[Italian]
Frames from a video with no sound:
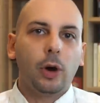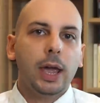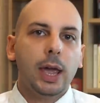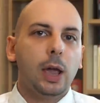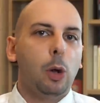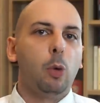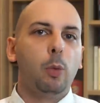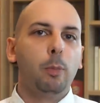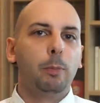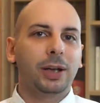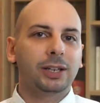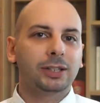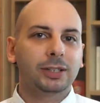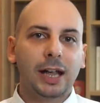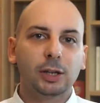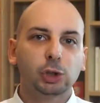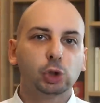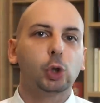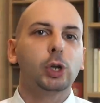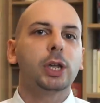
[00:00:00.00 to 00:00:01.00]
e un
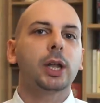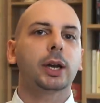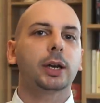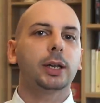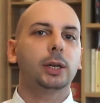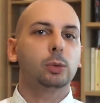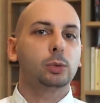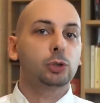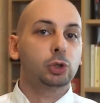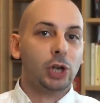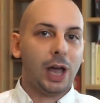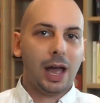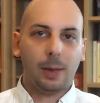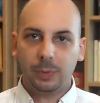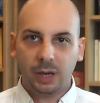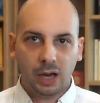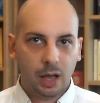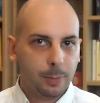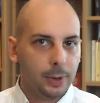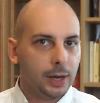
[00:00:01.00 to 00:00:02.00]
passaggio
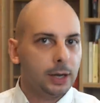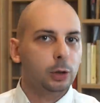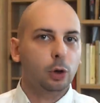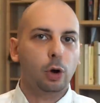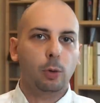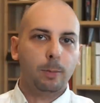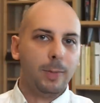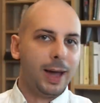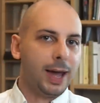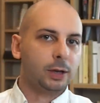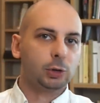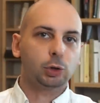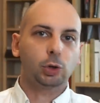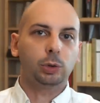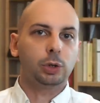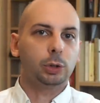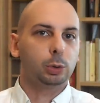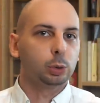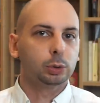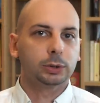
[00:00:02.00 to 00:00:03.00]
irrinunciabile per il commercio
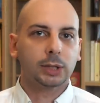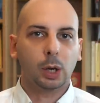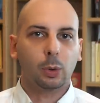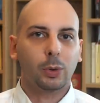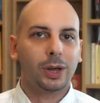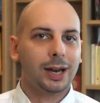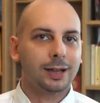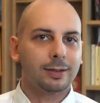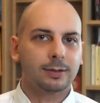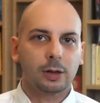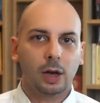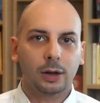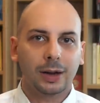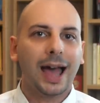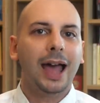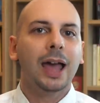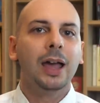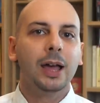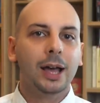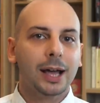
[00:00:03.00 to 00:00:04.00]
di tutta quella
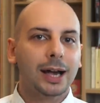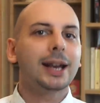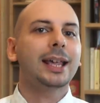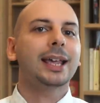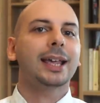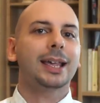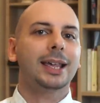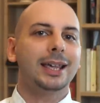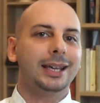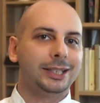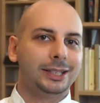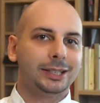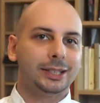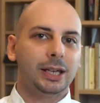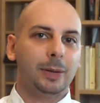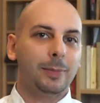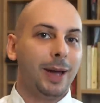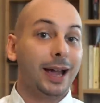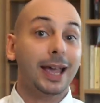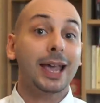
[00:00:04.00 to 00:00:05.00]
zona
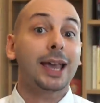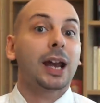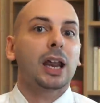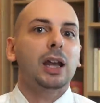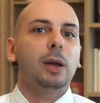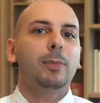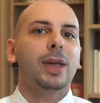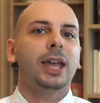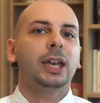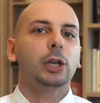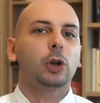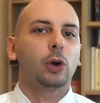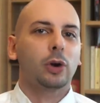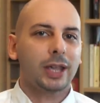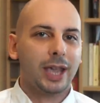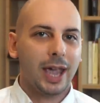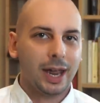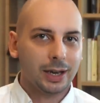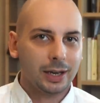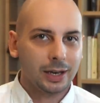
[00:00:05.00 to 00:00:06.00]
ricchissima che era il Medio
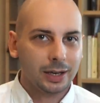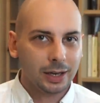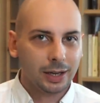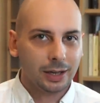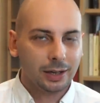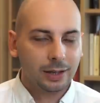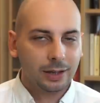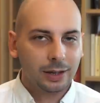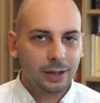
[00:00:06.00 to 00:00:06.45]
Oriente.